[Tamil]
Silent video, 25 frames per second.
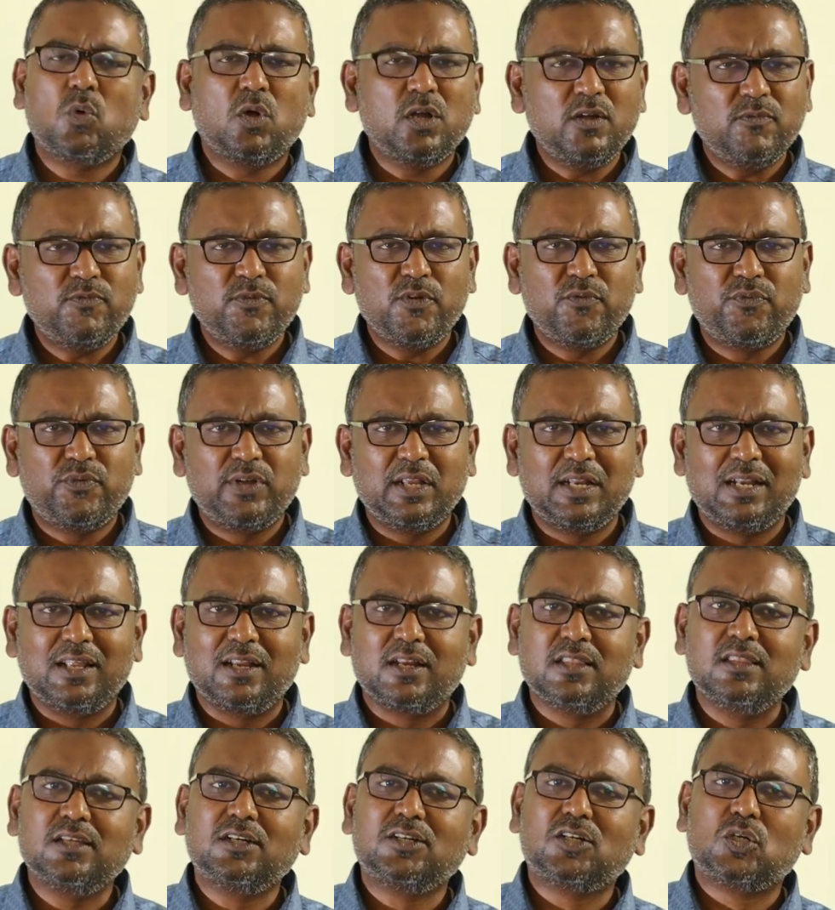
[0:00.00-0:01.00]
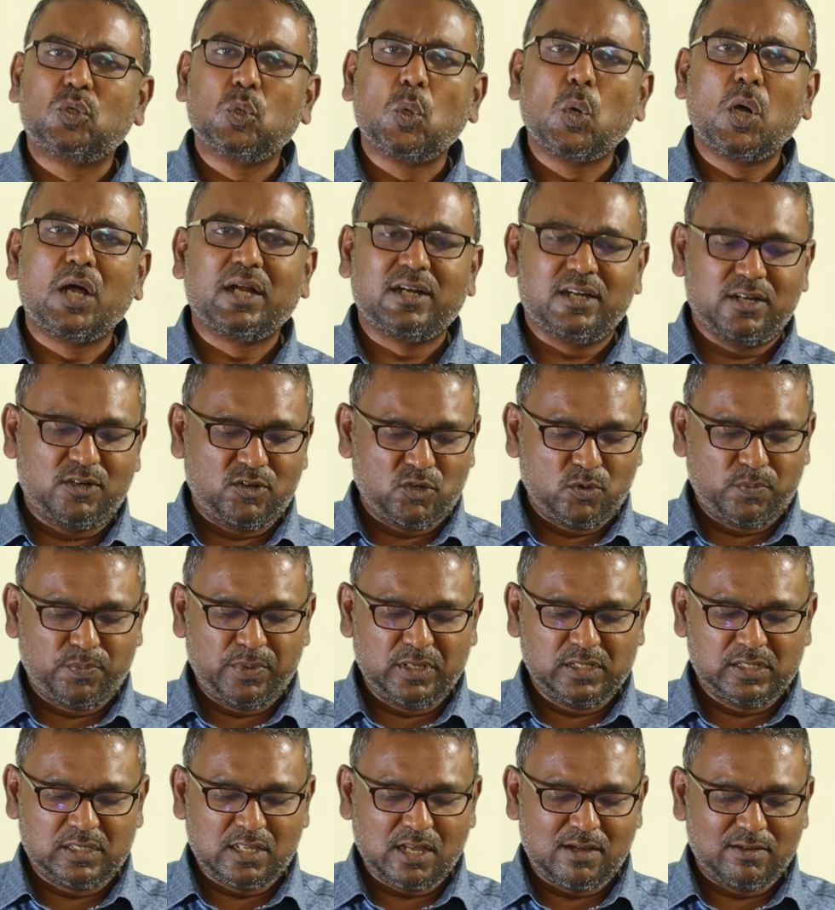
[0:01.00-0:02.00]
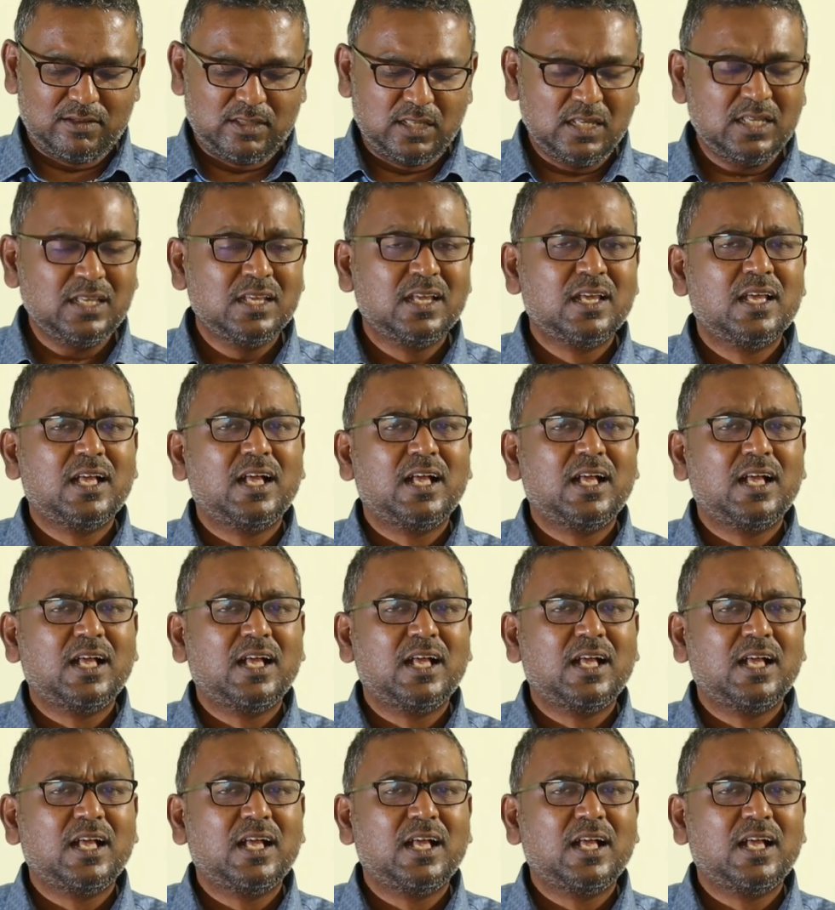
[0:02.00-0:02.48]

ஒன் ஃபிஃப்டிலேருந்து டூ ஹண்ட்ரட் ருபீஸ் தான் வந்து